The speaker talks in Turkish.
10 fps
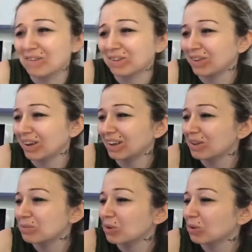evet vallahi
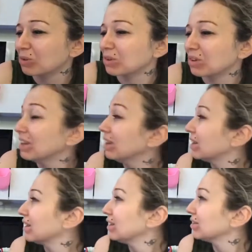yamuk oldu.
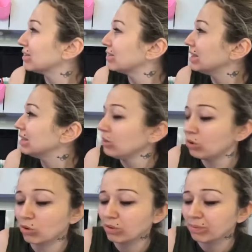Neyse
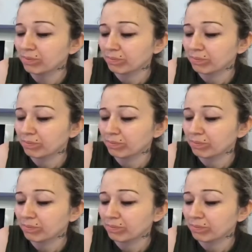siliniyor.